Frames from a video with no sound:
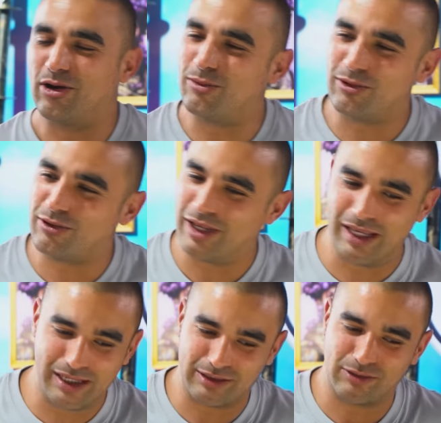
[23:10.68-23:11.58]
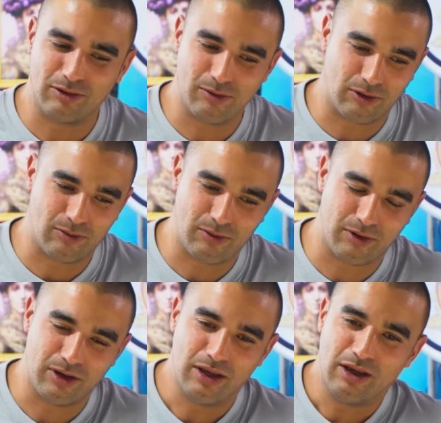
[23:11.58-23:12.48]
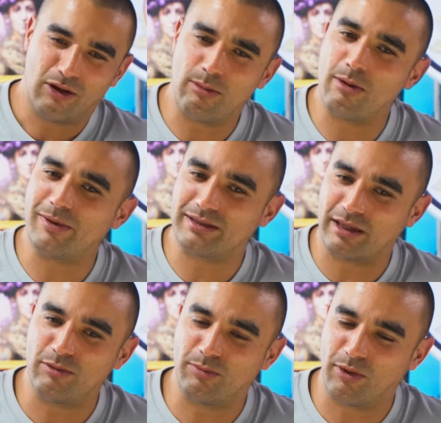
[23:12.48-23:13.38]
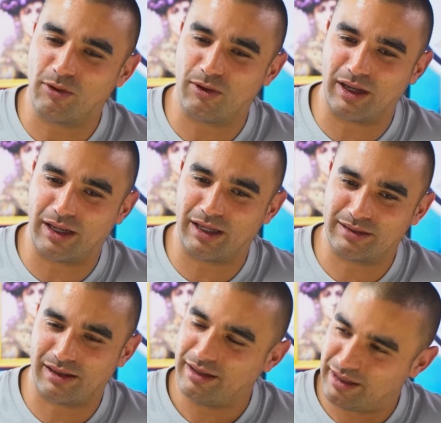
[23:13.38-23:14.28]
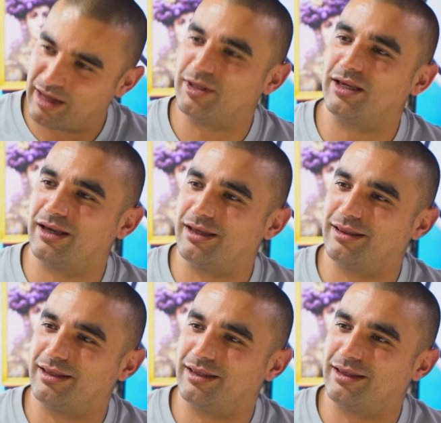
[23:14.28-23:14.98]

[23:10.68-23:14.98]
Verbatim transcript: cómo lo veis eso? ¿Cómo, cómo, pensáis un poco esa dinámica